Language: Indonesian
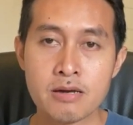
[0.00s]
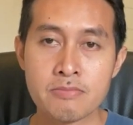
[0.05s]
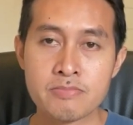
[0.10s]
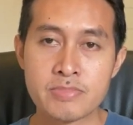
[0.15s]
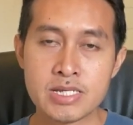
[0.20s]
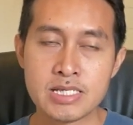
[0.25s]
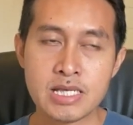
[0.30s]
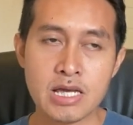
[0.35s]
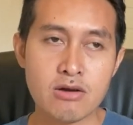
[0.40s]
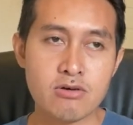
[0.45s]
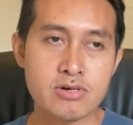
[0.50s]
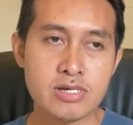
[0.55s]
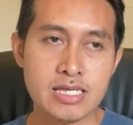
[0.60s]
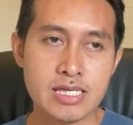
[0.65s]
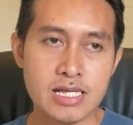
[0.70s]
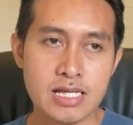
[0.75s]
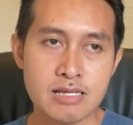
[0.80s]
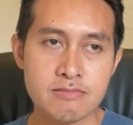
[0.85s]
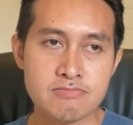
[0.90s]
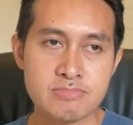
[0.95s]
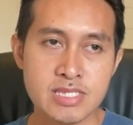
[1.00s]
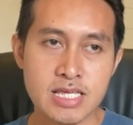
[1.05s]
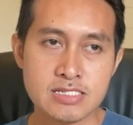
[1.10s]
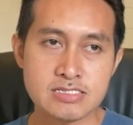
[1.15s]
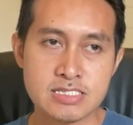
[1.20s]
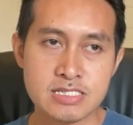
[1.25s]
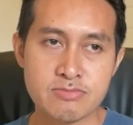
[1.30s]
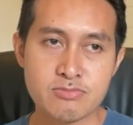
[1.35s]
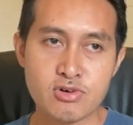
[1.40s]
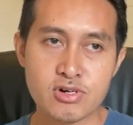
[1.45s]
Beliau kirim
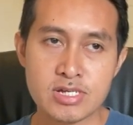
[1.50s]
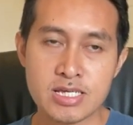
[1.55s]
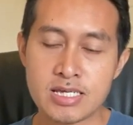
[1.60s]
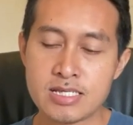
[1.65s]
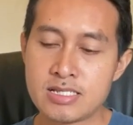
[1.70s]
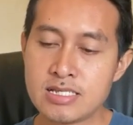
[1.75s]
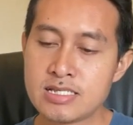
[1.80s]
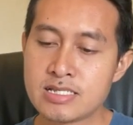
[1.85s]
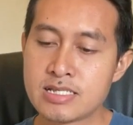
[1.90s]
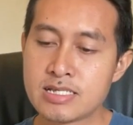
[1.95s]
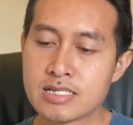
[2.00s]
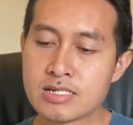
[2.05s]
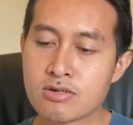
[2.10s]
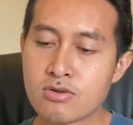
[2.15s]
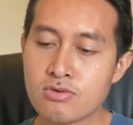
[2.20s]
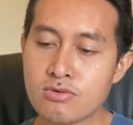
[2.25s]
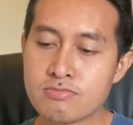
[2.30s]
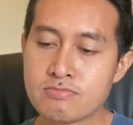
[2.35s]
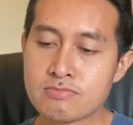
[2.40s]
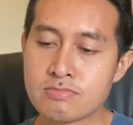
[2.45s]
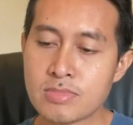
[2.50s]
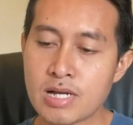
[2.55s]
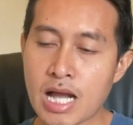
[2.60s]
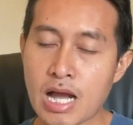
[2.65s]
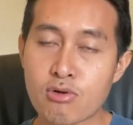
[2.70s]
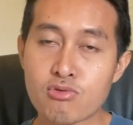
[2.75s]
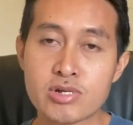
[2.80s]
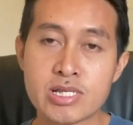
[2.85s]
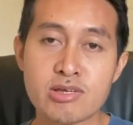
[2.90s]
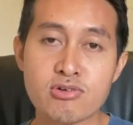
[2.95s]
testimoni ini di grup
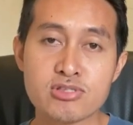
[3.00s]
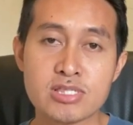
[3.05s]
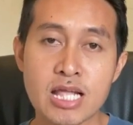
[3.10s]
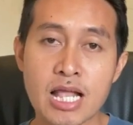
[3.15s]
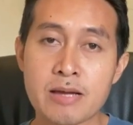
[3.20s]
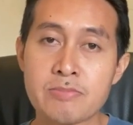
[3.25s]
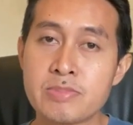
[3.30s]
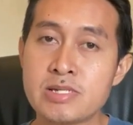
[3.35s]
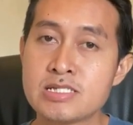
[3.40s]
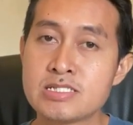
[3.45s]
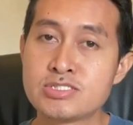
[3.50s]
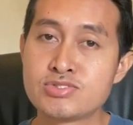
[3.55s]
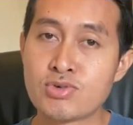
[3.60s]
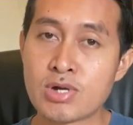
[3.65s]
audio terapi